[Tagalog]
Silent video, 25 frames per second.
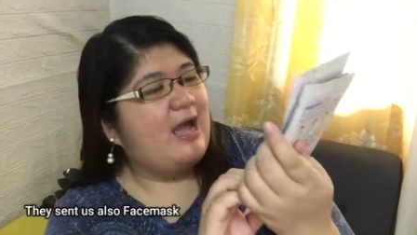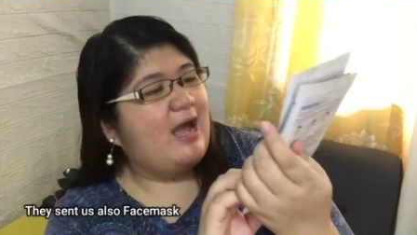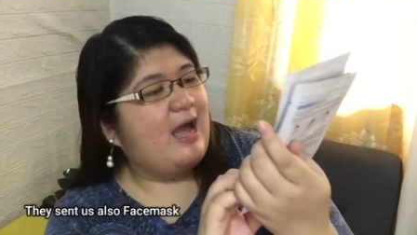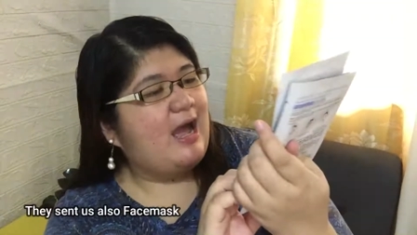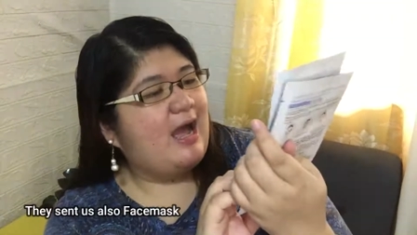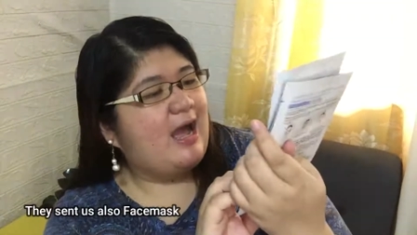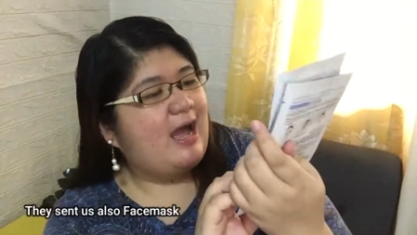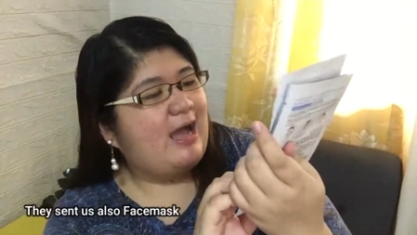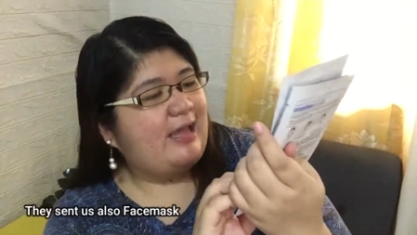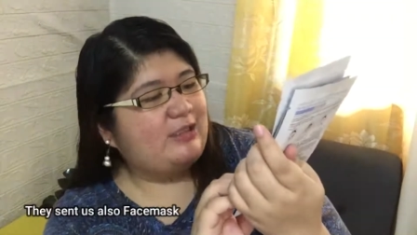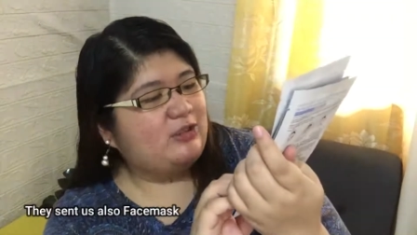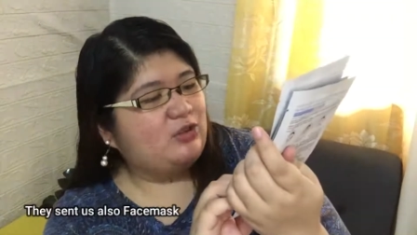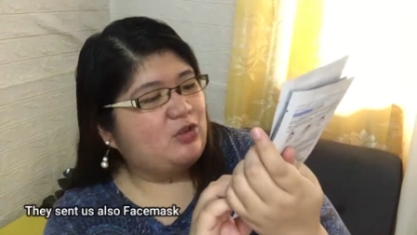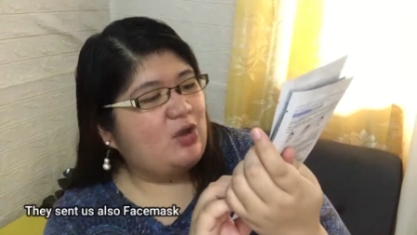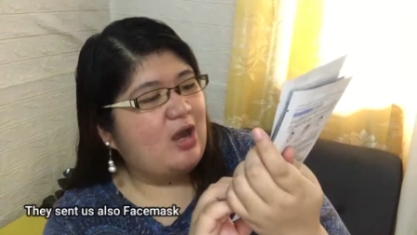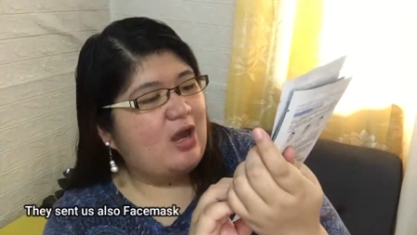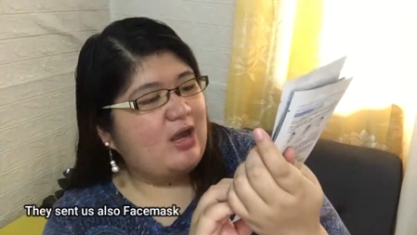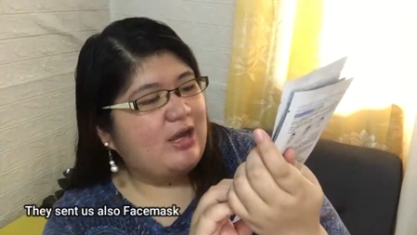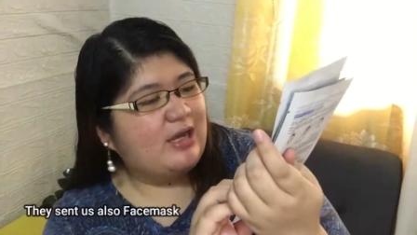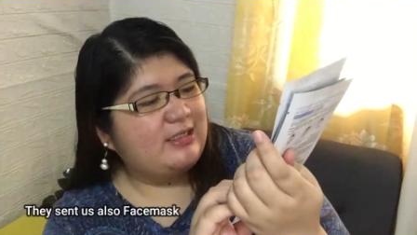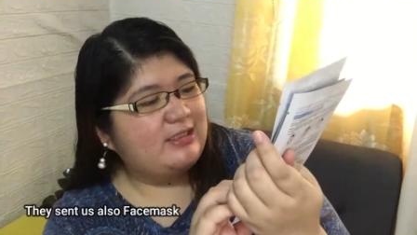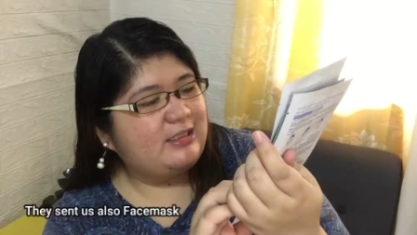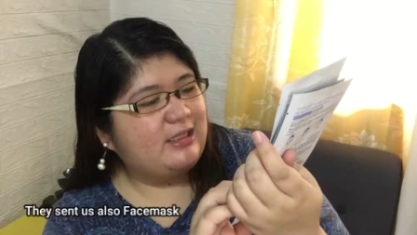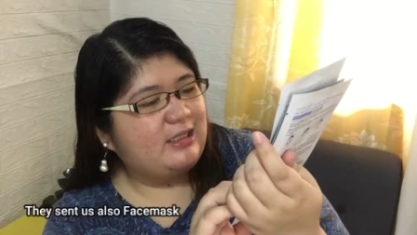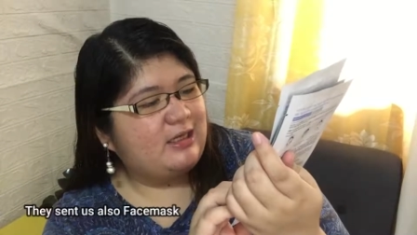Uh, ito
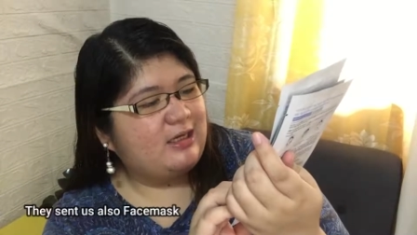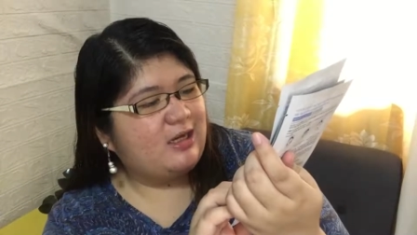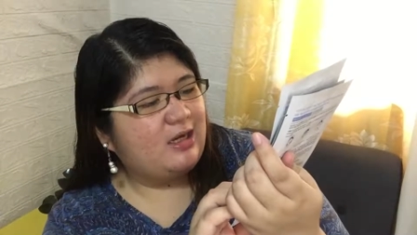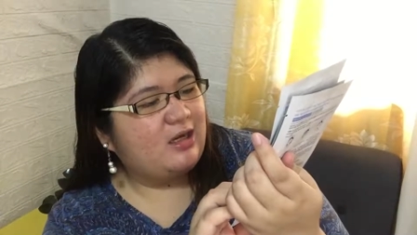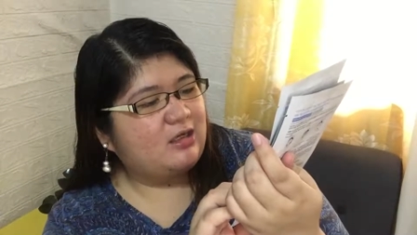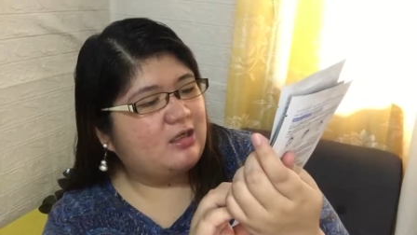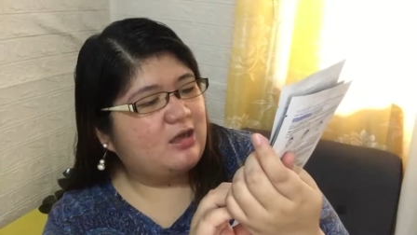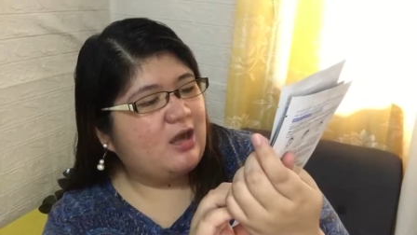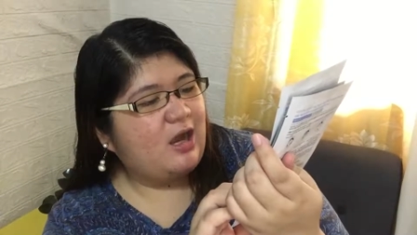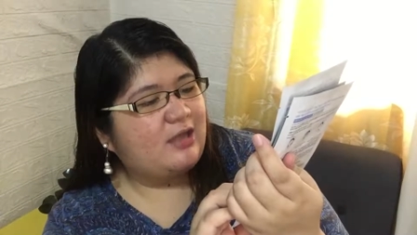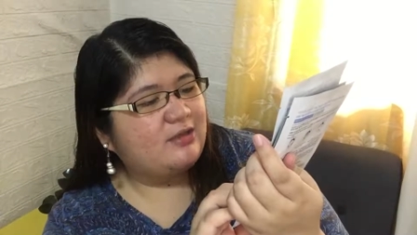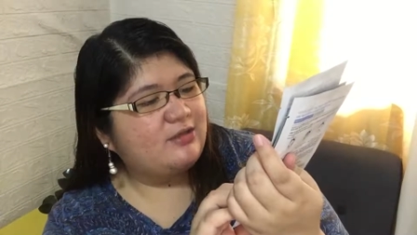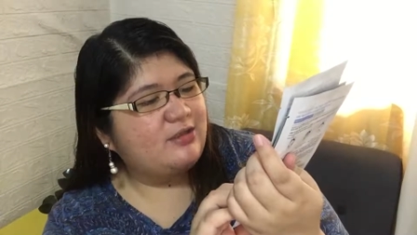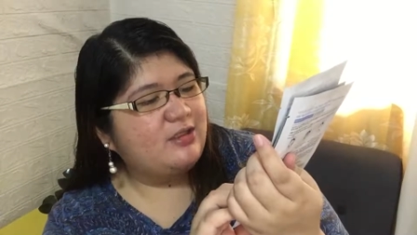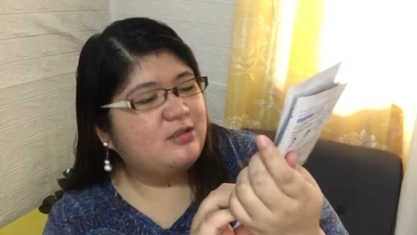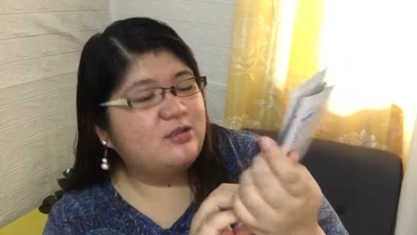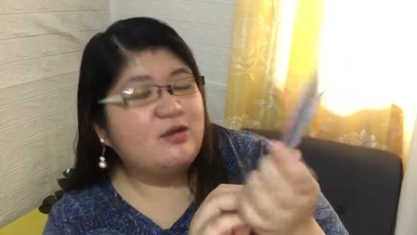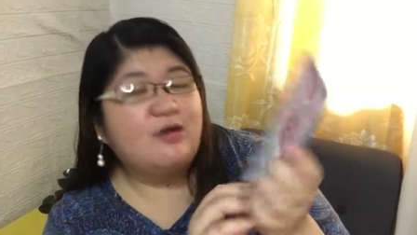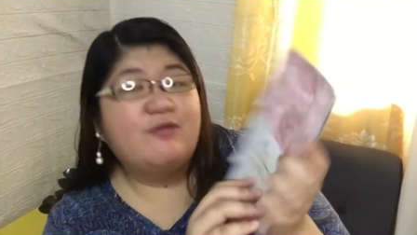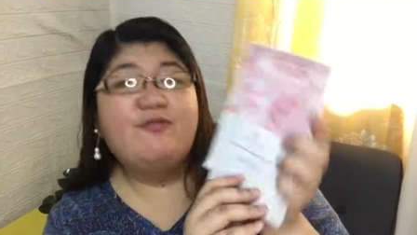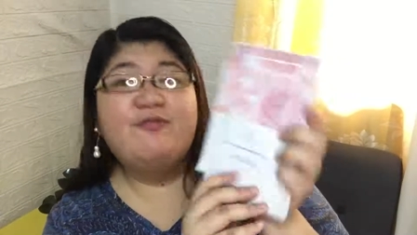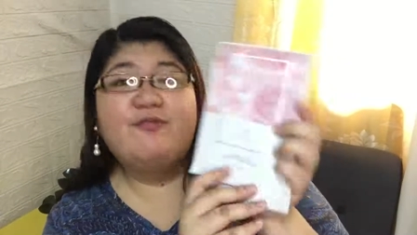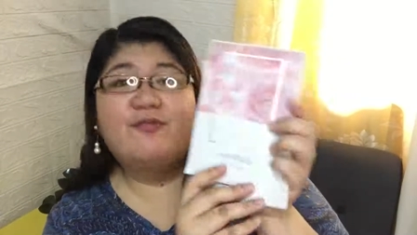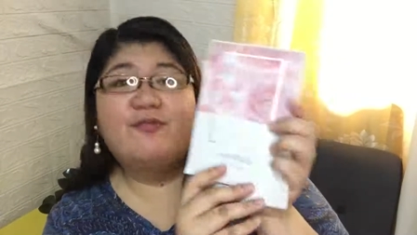ang kanilang Cuddle of